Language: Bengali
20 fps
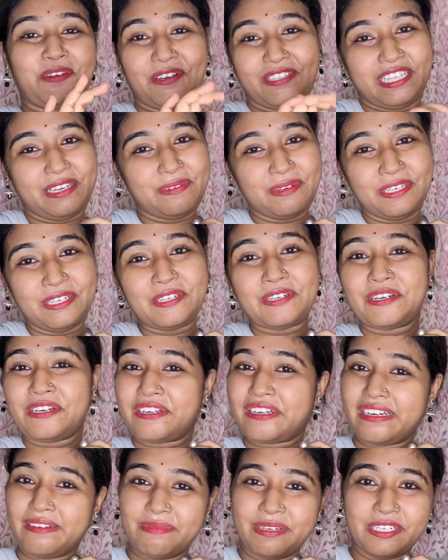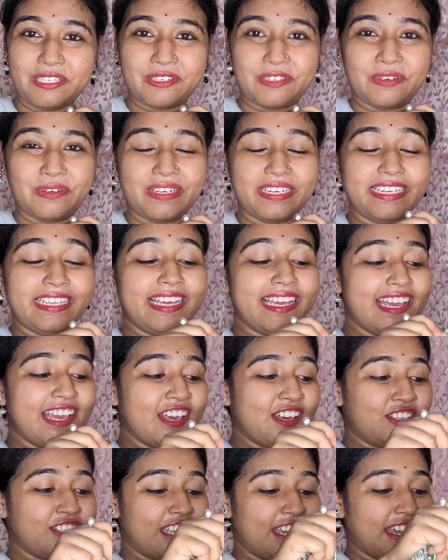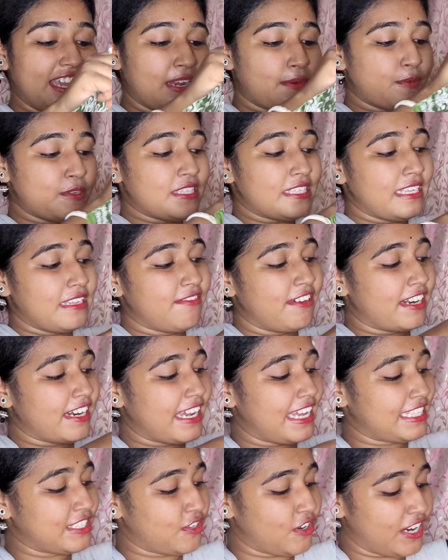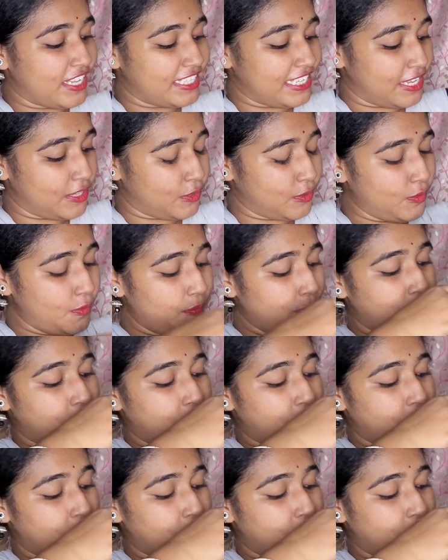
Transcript: কথা বলিনি কোনো কমেন্ট কমেন্টও করিনি যাই হোক এর ওপর সিলভার কাজ করা যেহেতু